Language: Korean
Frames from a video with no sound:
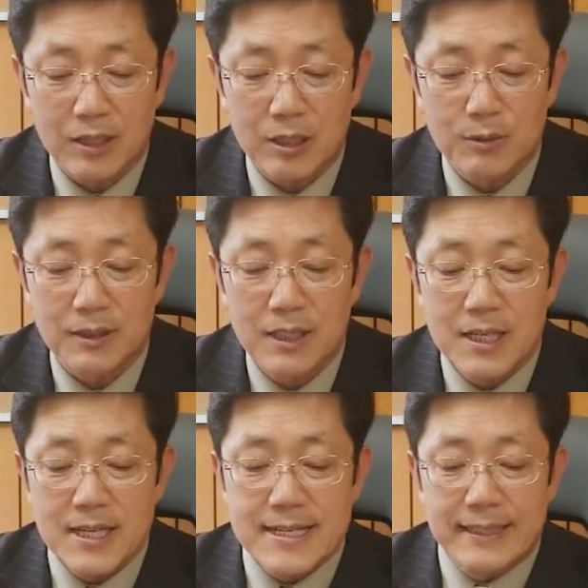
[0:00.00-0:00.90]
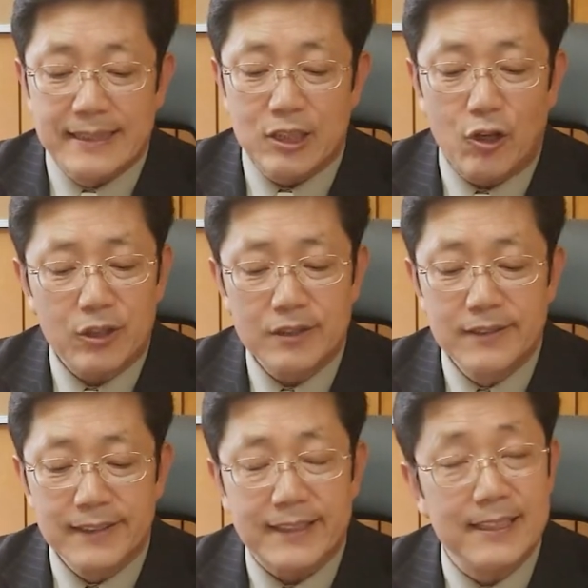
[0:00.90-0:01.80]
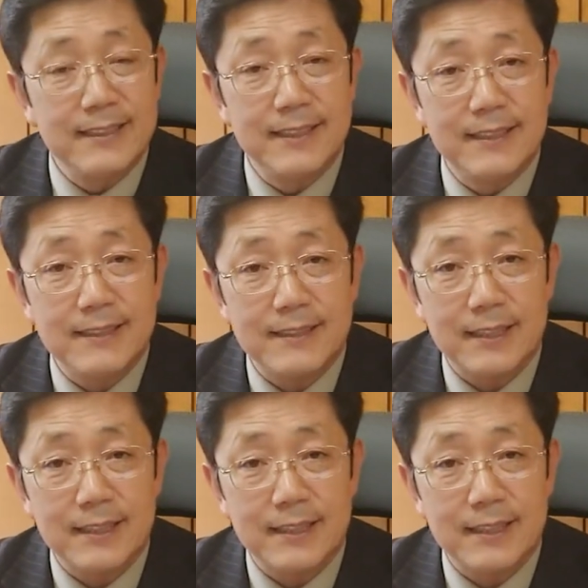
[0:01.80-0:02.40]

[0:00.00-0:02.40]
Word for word: 여러분, 혀는 능히 길들일